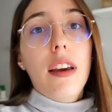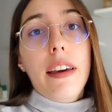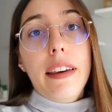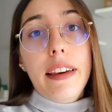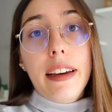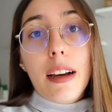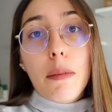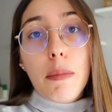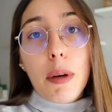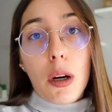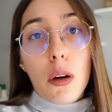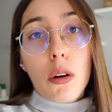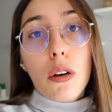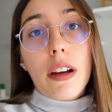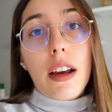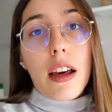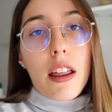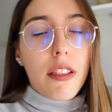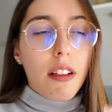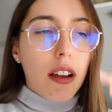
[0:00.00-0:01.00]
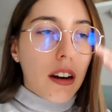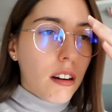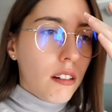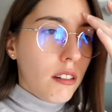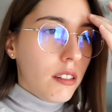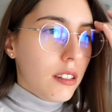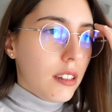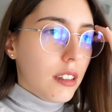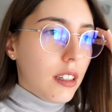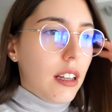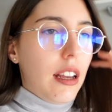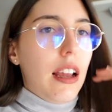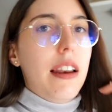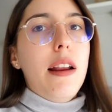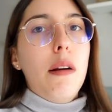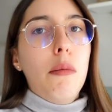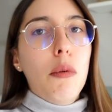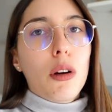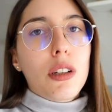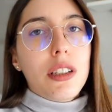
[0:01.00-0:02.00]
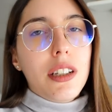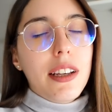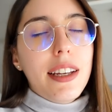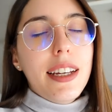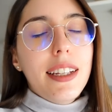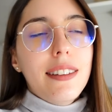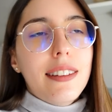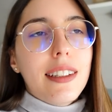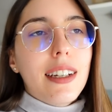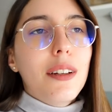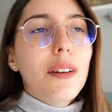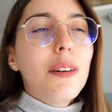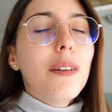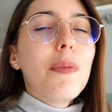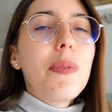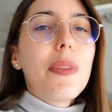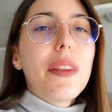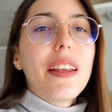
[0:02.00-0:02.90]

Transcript: Y qué mejor que hacerlo en el blog siguiente, ¿no?